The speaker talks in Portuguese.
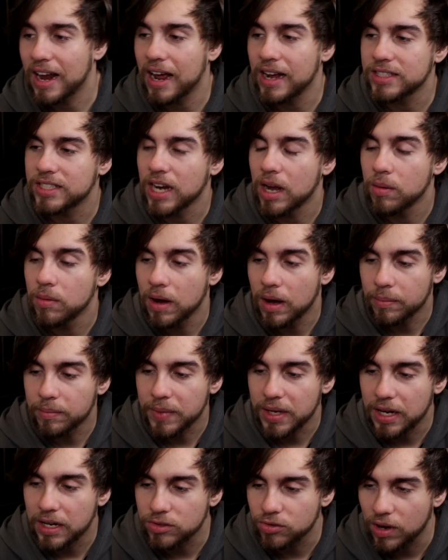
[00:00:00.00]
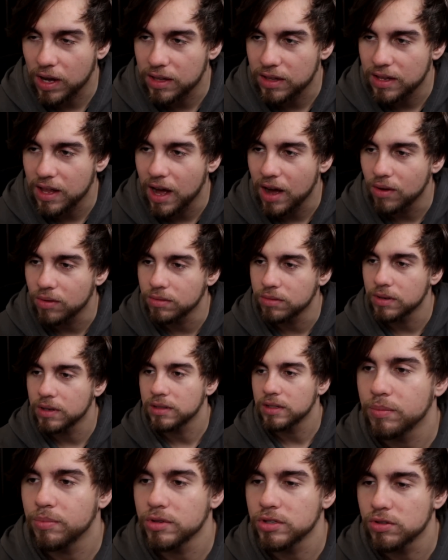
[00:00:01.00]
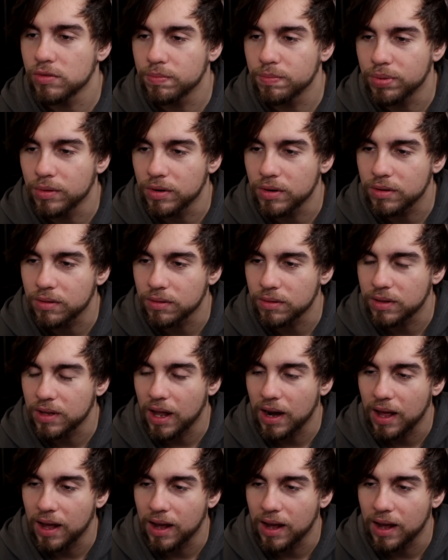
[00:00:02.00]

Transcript: cara acha a mina jogada na rua depois do porco tá